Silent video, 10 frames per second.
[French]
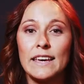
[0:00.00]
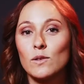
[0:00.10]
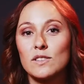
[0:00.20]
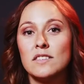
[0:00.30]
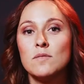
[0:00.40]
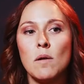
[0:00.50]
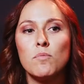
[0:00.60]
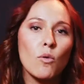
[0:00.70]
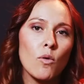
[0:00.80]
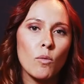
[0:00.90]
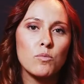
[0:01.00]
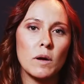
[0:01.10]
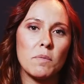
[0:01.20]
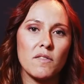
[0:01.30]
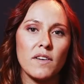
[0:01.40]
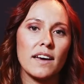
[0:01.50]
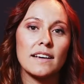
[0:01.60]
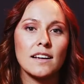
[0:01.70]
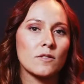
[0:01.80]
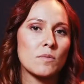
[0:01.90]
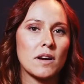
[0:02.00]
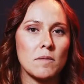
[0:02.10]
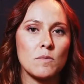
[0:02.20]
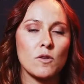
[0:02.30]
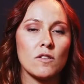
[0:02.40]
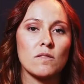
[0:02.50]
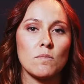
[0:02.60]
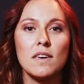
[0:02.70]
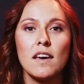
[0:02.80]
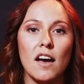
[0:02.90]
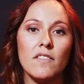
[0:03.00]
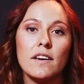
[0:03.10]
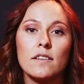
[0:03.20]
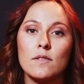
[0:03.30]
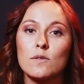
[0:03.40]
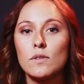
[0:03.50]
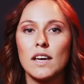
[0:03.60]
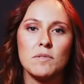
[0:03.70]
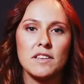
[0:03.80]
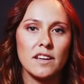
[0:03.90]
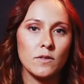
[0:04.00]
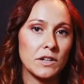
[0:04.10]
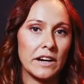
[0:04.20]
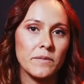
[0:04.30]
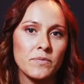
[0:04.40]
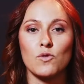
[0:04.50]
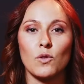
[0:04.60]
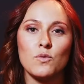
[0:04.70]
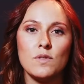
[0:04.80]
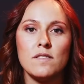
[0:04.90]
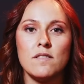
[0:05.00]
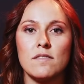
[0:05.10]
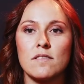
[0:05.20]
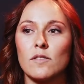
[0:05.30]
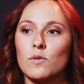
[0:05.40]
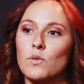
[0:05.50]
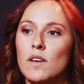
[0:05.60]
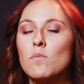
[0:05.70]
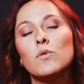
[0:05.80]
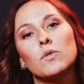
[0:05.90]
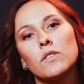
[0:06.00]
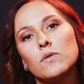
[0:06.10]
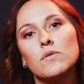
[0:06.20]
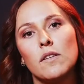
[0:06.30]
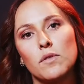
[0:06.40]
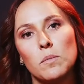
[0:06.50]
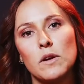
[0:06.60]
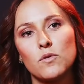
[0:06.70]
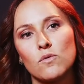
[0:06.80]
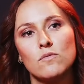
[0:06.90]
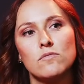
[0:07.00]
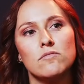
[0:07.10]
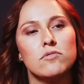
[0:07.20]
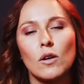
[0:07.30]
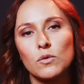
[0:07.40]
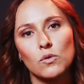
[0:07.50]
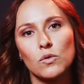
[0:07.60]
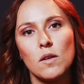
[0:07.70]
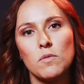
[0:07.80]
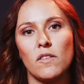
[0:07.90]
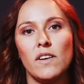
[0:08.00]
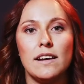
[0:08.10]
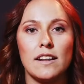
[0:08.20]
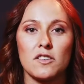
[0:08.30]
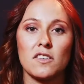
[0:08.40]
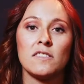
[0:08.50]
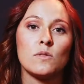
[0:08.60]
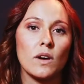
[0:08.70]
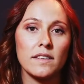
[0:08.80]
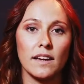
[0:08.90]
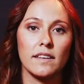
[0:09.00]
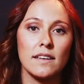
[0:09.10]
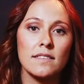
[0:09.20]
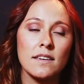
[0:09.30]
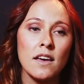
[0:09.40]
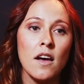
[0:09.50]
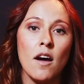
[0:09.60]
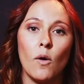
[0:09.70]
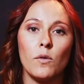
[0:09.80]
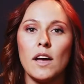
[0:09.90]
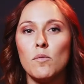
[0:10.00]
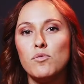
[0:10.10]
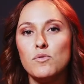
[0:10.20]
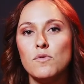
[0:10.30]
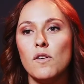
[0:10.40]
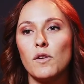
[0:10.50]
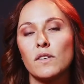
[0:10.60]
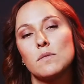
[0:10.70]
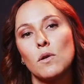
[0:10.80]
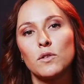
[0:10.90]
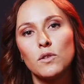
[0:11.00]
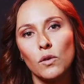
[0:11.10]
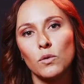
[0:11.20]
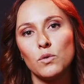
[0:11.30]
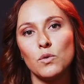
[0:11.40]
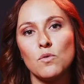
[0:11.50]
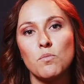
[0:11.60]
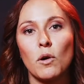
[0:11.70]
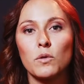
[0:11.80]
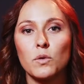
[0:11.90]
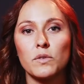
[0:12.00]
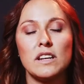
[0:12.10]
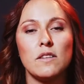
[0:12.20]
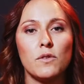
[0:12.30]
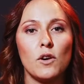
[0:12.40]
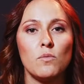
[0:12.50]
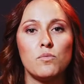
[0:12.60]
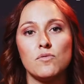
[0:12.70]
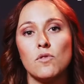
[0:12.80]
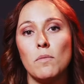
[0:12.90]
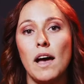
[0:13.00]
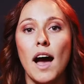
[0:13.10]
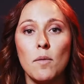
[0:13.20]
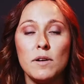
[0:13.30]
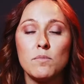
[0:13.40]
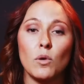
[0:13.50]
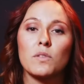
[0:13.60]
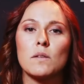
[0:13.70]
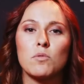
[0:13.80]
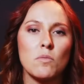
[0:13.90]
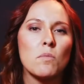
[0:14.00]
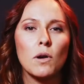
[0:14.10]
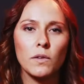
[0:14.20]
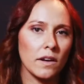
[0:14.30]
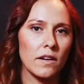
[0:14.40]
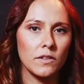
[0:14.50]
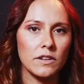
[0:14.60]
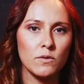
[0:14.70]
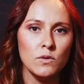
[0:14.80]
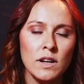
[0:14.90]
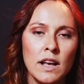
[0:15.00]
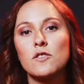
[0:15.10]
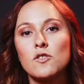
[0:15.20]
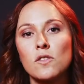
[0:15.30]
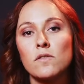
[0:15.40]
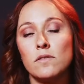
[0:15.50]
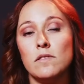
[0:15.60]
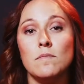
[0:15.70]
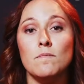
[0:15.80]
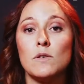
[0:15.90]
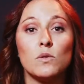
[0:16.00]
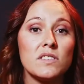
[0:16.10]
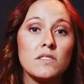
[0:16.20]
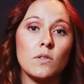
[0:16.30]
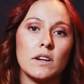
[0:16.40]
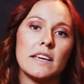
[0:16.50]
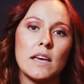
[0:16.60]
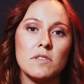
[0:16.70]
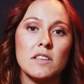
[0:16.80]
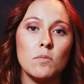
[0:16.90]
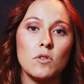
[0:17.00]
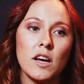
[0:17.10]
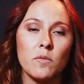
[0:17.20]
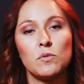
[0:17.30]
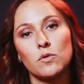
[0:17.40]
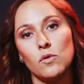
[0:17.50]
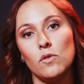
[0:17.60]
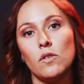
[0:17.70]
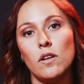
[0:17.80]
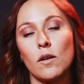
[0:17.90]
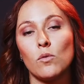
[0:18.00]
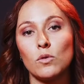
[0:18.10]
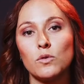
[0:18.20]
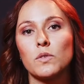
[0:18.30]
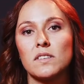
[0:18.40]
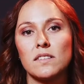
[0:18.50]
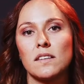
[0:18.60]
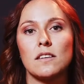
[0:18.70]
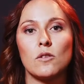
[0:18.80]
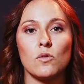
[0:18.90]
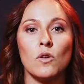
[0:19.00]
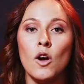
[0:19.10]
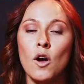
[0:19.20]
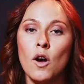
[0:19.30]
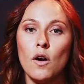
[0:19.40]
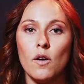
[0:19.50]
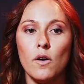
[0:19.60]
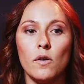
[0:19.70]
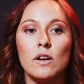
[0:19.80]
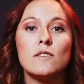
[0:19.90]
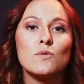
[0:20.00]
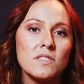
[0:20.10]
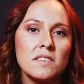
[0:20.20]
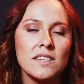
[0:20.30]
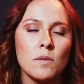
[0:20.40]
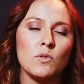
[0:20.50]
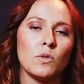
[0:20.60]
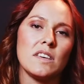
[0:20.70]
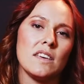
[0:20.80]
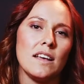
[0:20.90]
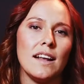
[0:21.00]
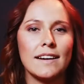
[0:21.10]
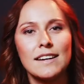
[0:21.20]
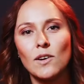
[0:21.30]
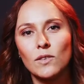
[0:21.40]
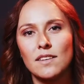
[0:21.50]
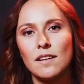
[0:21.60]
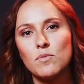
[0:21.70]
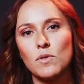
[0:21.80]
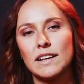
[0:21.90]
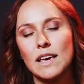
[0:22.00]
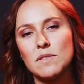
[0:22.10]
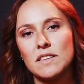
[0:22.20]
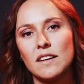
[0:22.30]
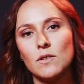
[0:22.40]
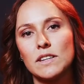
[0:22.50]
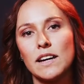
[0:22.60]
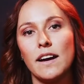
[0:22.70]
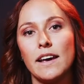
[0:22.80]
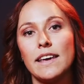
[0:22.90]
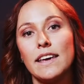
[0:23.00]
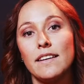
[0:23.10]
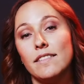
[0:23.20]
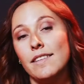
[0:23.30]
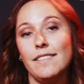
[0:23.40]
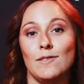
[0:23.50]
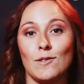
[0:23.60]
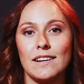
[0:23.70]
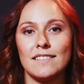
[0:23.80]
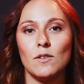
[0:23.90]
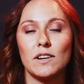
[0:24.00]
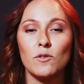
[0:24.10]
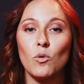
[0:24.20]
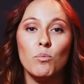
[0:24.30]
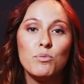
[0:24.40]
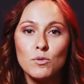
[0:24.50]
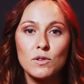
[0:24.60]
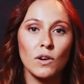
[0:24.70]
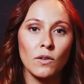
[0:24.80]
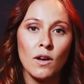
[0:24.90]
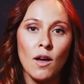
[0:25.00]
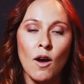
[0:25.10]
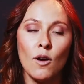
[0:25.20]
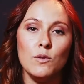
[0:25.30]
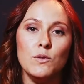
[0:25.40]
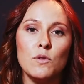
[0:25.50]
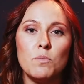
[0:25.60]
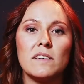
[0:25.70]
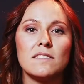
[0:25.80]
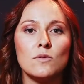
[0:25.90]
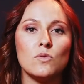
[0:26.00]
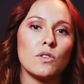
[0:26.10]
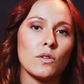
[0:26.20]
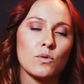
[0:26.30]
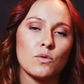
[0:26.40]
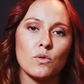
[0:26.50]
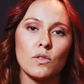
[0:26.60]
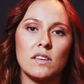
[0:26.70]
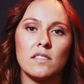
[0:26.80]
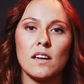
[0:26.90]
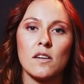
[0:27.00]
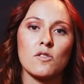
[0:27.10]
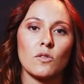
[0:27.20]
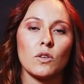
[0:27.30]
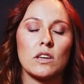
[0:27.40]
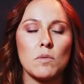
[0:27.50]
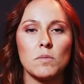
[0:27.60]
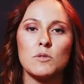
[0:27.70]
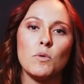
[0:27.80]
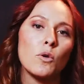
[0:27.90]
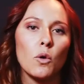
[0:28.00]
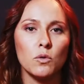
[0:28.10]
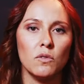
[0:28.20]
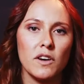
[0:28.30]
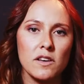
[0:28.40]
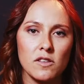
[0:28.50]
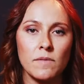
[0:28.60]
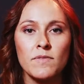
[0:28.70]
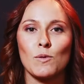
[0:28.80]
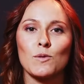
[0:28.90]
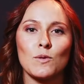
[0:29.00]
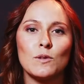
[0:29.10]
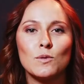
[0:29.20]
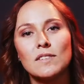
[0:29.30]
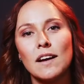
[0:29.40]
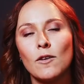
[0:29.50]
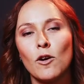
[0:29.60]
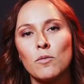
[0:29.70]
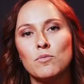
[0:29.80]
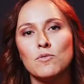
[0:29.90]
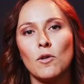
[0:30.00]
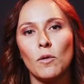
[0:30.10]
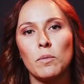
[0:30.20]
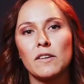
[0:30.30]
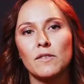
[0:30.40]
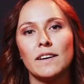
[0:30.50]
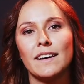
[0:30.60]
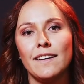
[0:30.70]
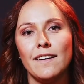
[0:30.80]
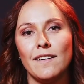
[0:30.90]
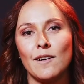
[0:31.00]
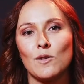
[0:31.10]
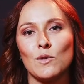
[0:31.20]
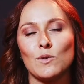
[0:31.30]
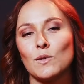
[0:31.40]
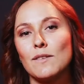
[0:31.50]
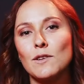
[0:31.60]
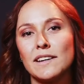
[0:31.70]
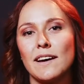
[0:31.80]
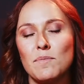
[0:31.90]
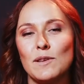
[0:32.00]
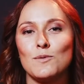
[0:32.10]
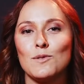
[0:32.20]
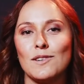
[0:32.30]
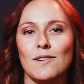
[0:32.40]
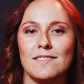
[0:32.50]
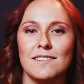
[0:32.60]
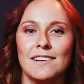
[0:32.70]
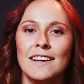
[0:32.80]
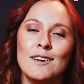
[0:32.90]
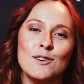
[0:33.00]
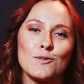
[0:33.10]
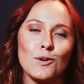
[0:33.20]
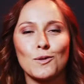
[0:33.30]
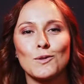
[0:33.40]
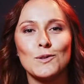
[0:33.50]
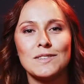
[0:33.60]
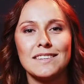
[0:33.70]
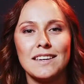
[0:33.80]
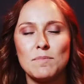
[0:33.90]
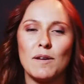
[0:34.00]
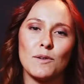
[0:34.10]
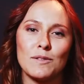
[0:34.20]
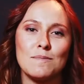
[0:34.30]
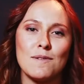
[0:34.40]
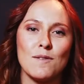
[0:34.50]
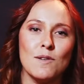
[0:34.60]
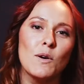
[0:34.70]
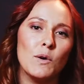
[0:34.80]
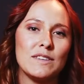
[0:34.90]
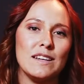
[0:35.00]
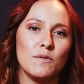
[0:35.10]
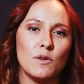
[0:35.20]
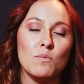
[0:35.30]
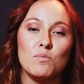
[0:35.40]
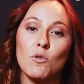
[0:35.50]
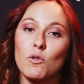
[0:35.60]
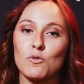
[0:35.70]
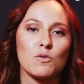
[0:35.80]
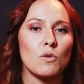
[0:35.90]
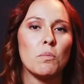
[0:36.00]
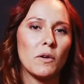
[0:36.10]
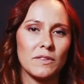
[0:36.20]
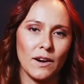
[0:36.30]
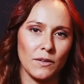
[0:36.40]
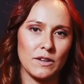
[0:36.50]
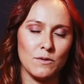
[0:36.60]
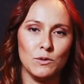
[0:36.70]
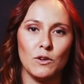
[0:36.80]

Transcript: Et on s'est dit, bah, pourquoi on ne pourrait pas faire exactement la même chose, mais avec son cabinet d'avocat Aujourd'hui, quand on a besoin d'une information ou quoi que ce soit, eh bien, on va aller la chercher sur Internet. On n'a plus forcément le temps de prendre son téléphone pour bah, appeler pour simplement prendre un rendez-vous. Les gens, mais aussi donc les cabines d'avocats, puisque la conclusion c'est ça, c'est que euh, les justiciables, donc qui est la clientèle pour les cabines d'avocats et donc les avocats n'ont plus le temps de passer du temps sur des tâches entre guillemets un petit peu chronophages. Je pense qu'on est tous d'accord pour préférer euh, que son avocat passe du temps euh, sur son dossier et pas forcément au téléphone pour juste prendre des rendez-vous.